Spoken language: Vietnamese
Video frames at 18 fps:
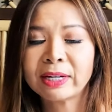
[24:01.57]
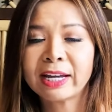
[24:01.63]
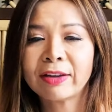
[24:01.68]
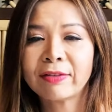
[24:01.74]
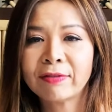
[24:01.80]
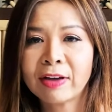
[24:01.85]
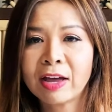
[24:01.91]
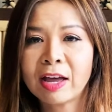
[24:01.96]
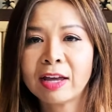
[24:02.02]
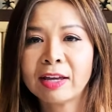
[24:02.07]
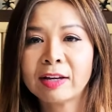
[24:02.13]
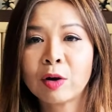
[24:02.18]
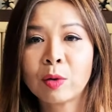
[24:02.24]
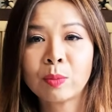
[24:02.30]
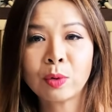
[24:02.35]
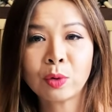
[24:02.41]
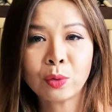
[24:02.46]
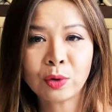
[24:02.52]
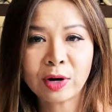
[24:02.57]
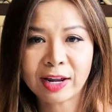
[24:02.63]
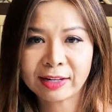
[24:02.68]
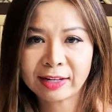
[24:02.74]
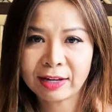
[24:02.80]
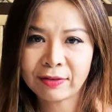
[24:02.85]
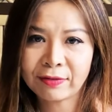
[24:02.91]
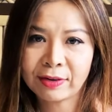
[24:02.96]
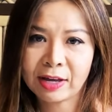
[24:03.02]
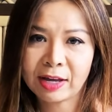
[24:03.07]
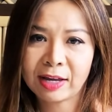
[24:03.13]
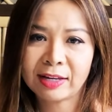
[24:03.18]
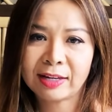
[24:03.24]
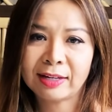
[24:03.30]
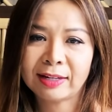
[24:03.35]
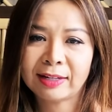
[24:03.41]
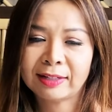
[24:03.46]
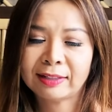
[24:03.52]
ngày về, không lưu lại ngày về
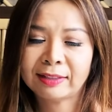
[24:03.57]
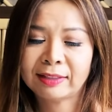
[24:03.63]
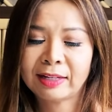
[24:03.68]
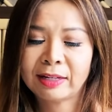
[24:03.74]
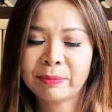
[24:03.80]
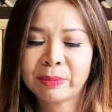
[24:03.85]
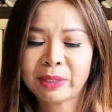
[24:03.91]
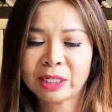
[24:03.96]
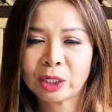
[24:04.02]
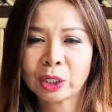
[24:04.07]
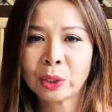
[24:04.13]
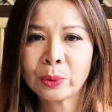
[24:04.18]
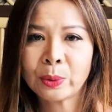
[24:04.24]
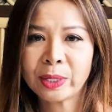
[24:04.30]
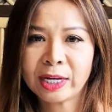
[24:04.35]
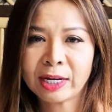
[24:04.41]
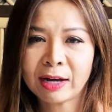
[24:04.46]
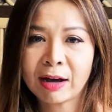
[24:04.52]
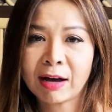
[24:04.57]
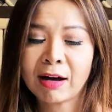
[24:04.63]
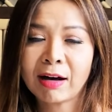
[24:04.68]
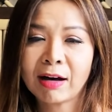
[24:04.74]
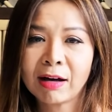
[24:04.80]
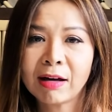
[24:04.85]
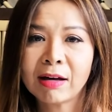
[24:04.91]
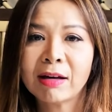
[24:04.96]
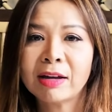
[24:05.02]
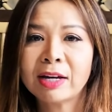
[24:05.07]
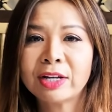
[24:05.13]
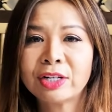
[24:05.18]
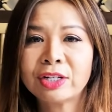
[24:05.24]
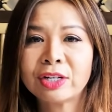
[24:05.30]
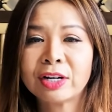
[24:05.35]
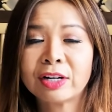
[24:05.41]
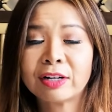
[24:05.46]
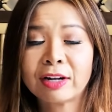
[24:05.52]
thì mình có quyền ở
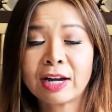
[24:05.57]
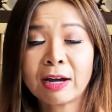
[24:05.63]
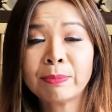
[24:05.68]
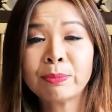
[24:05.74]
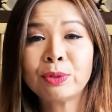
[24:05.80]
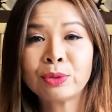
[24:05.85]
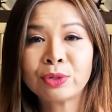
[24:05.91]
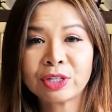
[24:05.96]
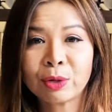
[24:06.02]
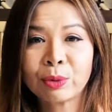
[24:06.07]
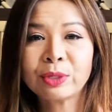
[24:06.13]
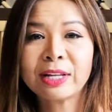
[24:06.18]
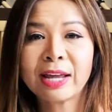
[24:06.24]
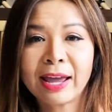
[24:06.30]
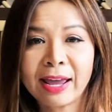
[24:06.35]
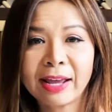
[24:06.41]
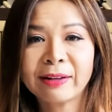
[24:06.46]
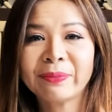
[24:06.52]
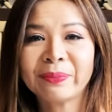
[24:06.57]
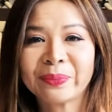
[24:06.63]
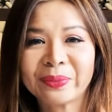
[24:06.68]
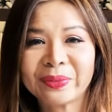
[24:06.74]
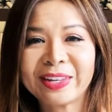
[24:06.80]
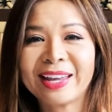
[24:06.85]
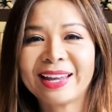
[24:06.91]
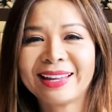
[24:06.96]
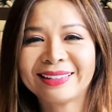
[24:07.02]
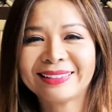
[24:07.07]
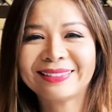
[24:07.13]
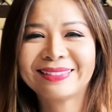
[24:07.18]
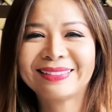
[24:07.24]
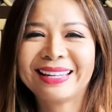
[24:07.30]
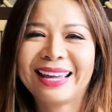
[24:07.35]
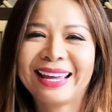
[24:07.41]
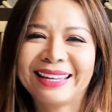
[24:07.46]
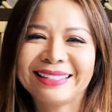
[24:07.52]
cho up to sáu tháng nha.
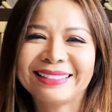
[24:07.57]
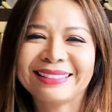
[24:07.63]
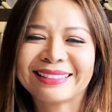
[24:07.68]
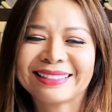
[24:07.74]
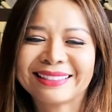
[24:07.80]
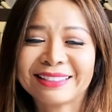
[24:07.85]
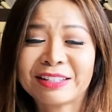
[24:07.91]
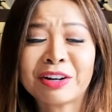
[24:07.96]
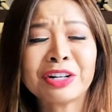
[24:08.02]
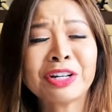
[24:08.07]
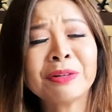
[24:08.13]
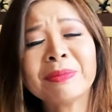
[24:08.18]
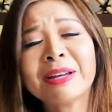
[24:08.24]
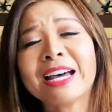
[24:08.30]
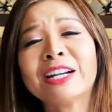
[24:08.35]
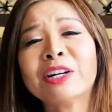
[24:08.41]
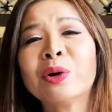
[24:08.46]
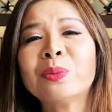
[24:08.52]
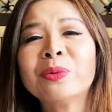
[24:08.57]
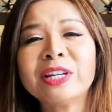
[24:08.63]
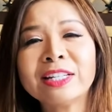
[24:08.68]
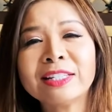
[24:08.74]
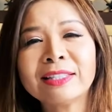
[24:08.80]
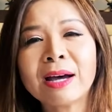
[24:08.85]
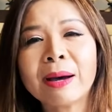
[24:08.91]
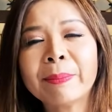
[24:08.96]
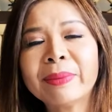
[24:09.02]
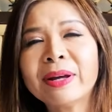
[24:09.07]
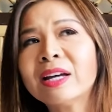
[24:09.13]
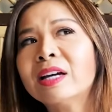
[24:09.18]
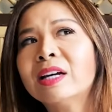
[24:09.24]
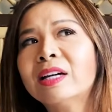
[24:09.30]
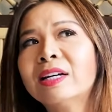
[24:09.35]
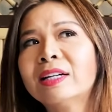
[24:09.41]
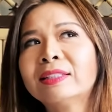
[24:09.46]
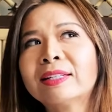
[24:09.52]
Ok. Còn nếu mà anh không yên tâm á,
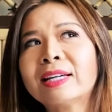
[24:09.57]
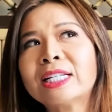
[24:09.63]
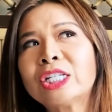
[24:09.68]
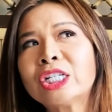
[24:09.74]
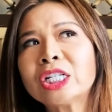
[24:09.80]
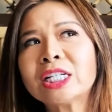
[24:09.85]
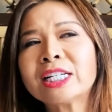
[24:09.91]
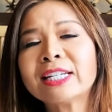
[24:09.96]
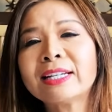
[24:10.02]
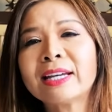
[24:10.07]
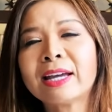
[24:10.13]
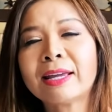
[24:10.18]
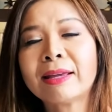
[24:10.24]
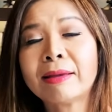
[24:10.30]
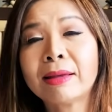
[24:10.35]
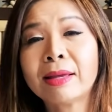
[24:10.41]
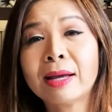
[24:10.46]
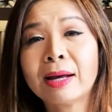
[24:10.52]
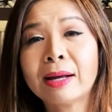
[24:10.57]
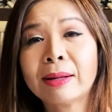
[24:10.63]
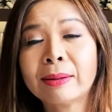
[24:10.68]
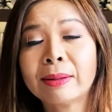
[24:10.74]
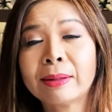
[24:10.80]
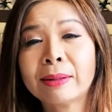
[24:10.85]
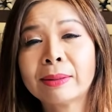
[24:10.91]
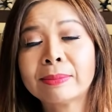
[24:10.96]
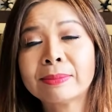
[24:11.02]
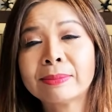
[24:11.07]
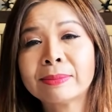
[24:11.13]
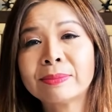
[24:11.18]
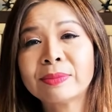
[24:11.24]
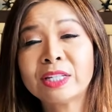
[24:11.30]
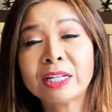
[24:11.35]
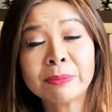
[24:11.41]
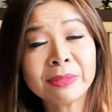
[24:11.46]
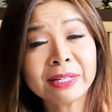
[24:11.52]
thì trước cái ngày uh,
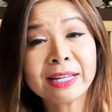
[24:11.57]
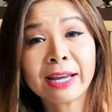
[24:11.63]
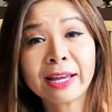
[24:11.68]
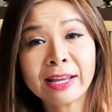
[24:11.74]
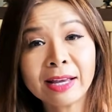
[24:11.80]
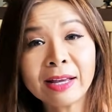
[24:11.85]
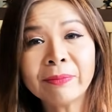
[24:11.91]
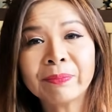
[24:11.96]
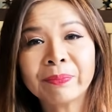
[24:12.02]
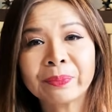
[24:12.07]
chín mươi ngày á,